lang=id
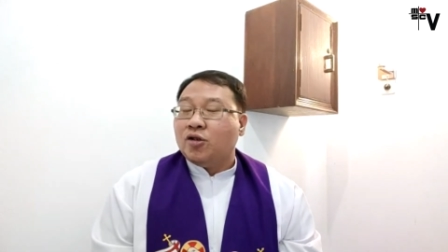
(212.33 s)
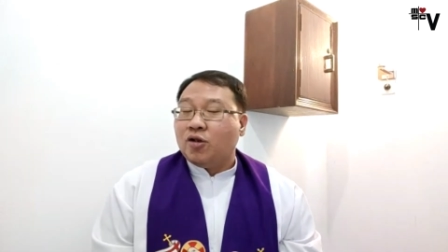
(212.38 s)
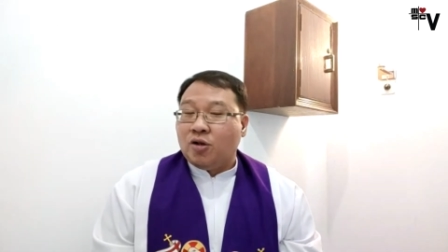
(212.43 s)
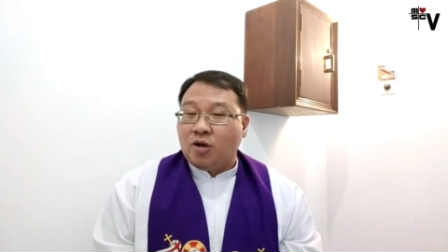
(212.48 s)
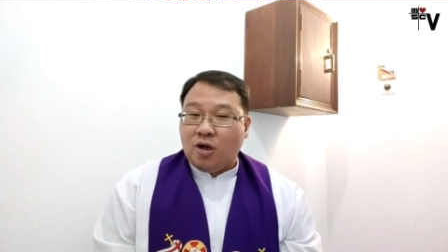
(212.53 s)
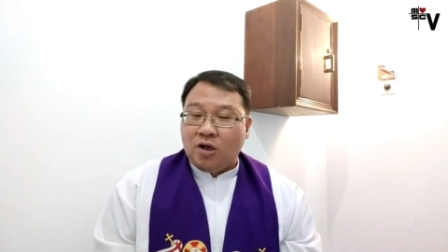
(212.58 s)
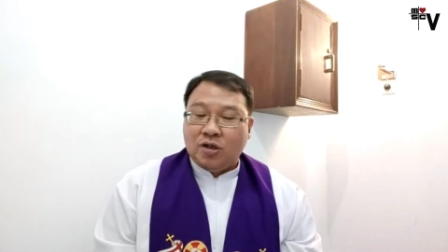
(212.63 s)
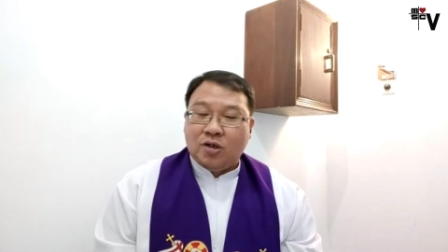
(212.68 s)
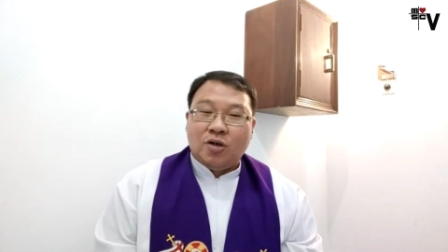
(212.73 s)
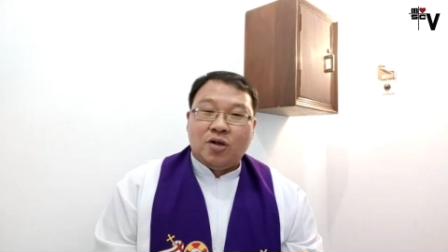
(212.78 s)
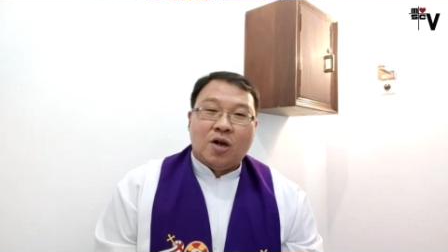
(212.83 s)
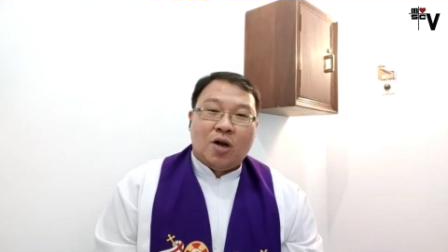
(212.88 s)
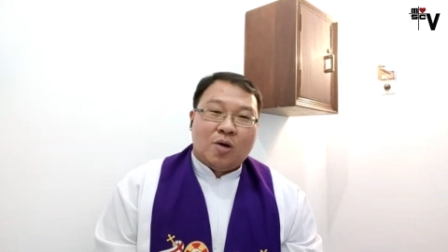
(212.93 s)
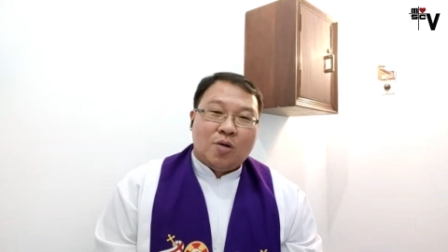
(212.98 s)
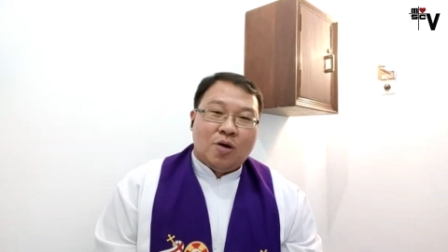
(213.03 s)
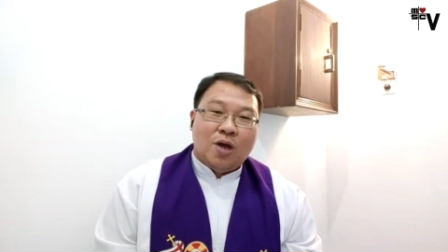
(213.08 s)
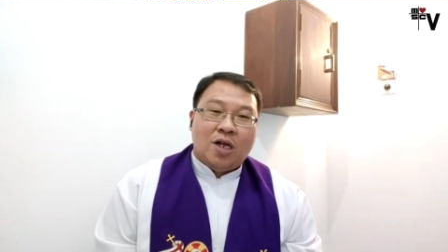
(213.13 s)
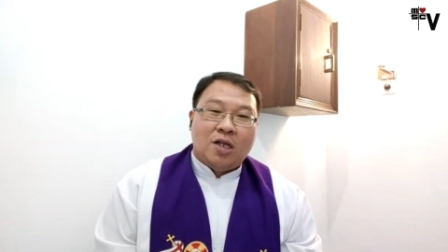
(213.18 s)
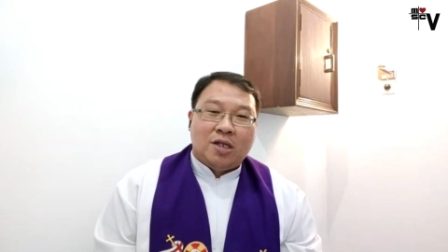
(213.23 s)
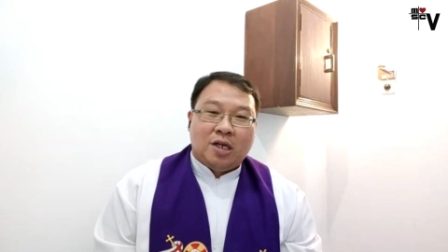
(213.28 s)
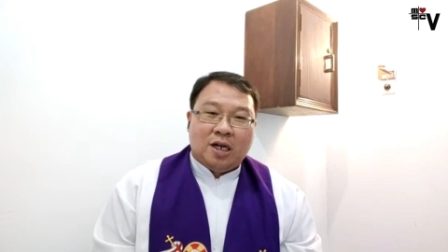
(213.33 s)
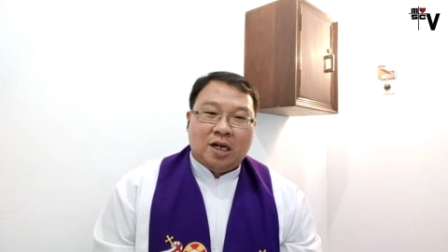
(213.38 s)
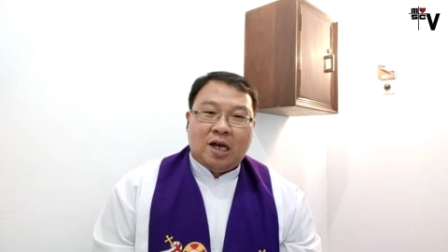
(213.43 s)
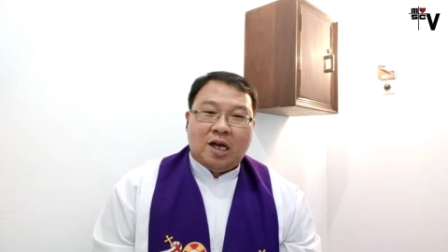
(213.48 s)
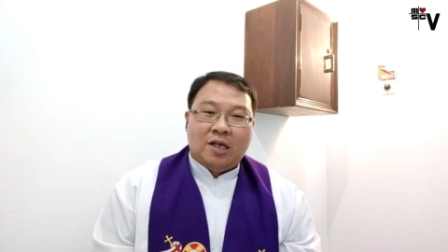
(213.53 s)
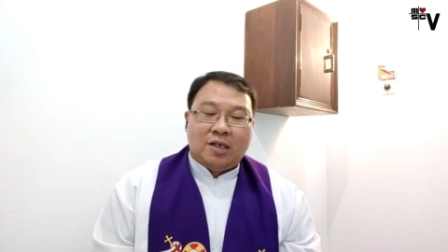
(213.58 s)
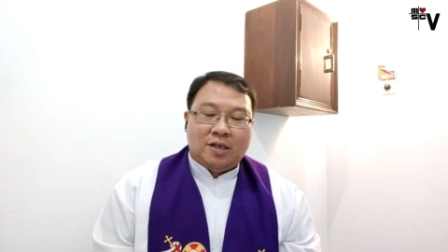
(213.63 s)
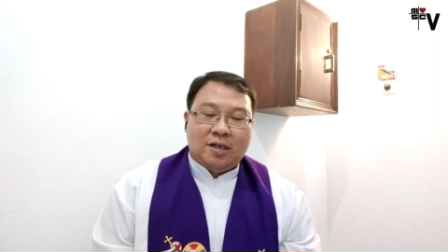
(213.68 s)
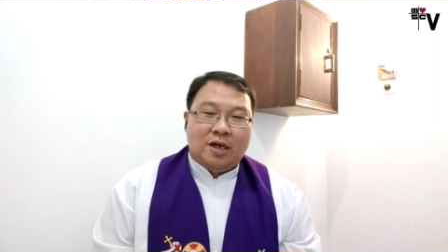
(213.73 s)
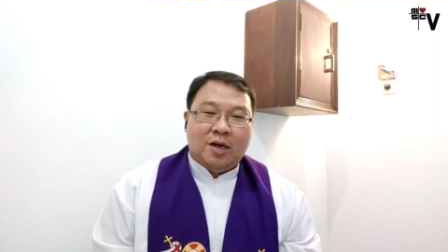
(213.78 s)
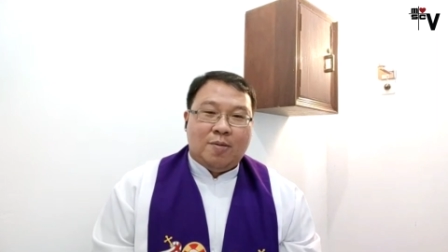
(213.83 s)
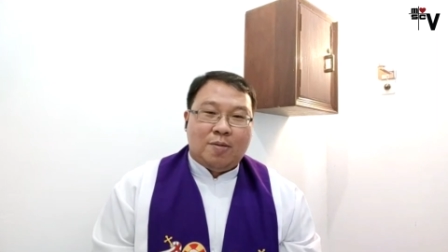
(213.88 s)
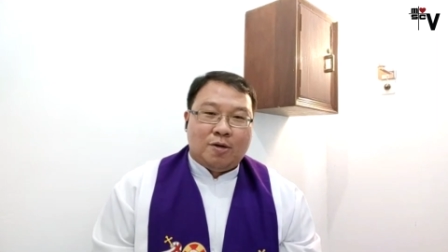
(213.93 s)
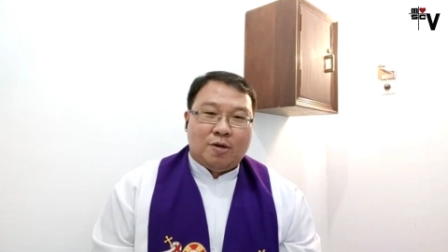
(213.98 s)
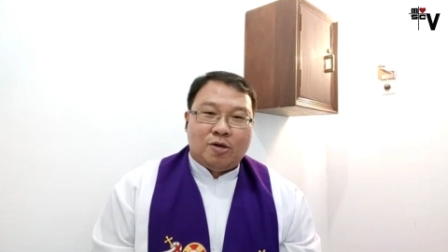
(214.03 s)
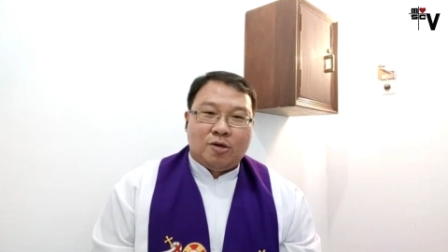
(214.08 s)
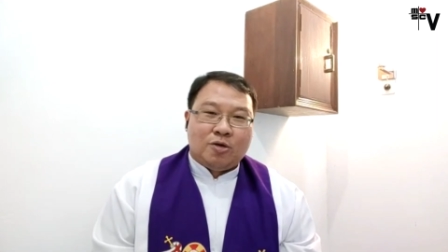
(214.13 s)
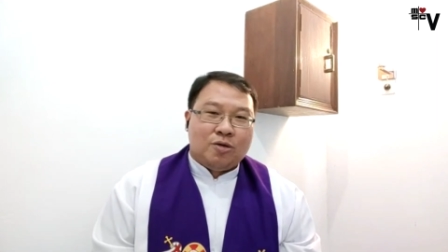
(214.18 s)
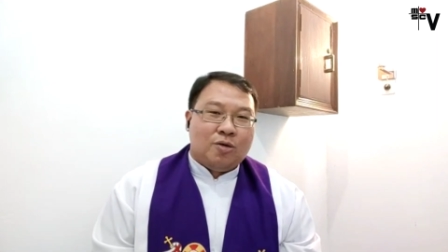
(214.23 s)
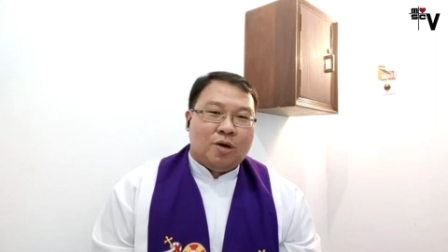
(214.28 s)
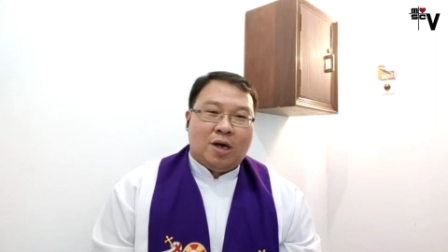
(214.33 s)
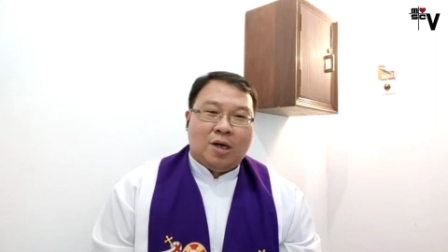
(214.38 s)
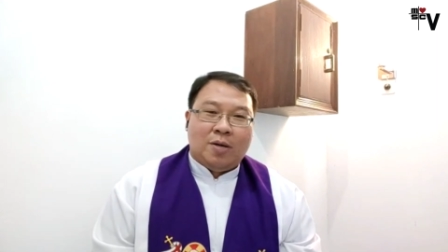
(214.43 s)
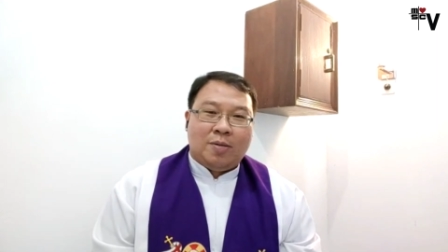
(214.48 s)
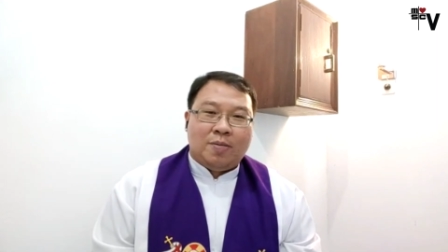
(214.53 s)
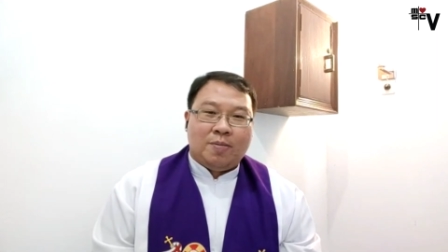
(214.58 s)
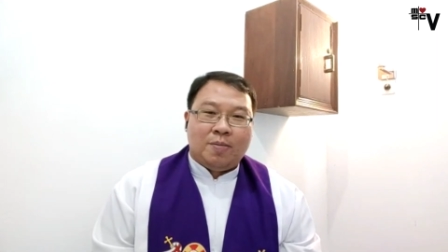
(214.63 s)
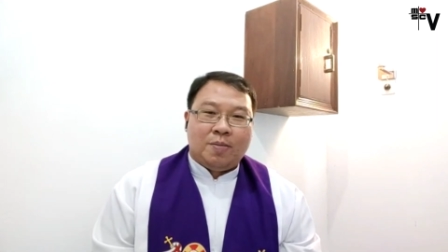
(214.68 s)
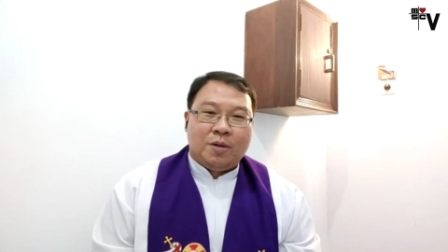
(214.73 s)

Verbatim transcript: Saudari-saudaraku yang terkasih dalam Tuhan,